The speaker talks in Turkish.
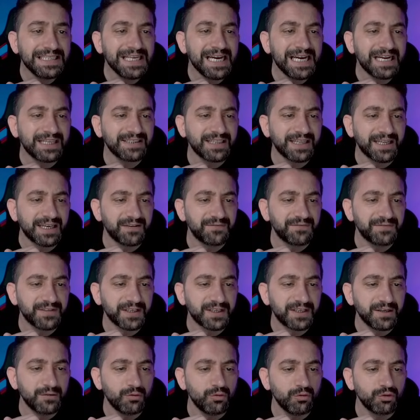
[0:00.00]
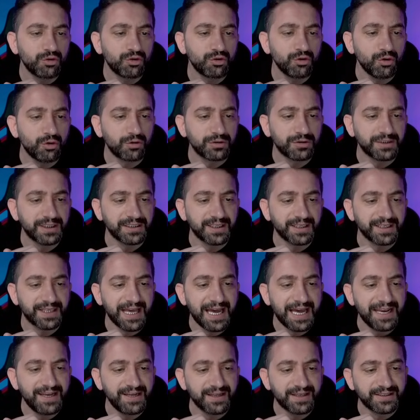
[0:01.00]
Diğer taraftaki uç noktada
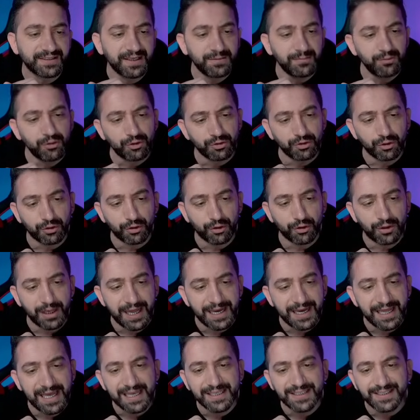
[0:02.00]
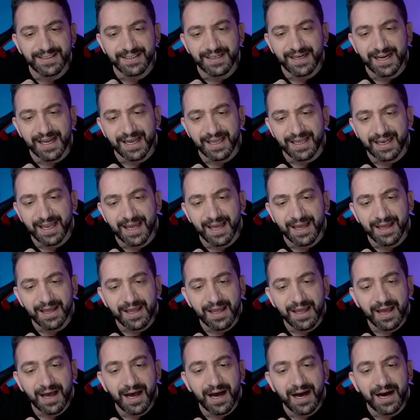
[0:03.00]
genlik de burada oluyor. Yani eksi R
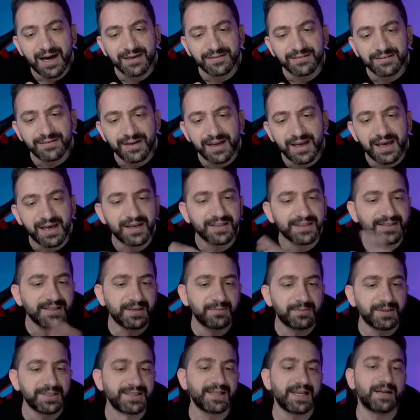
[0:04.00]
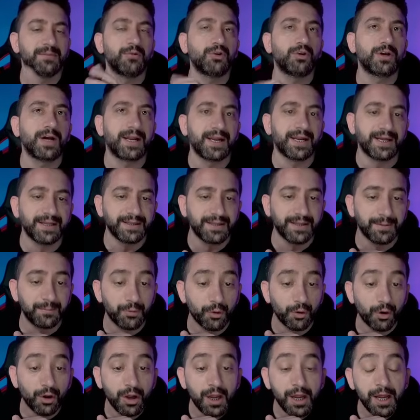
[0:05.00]
ile artı R arasında basit harmonik hareket
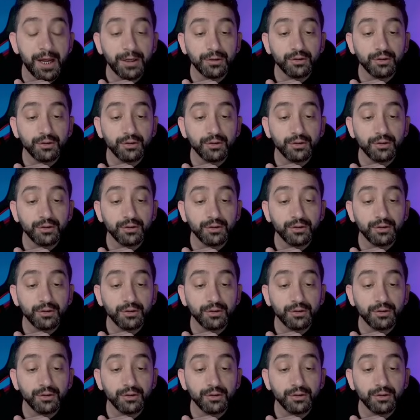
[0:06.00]
yapıyor.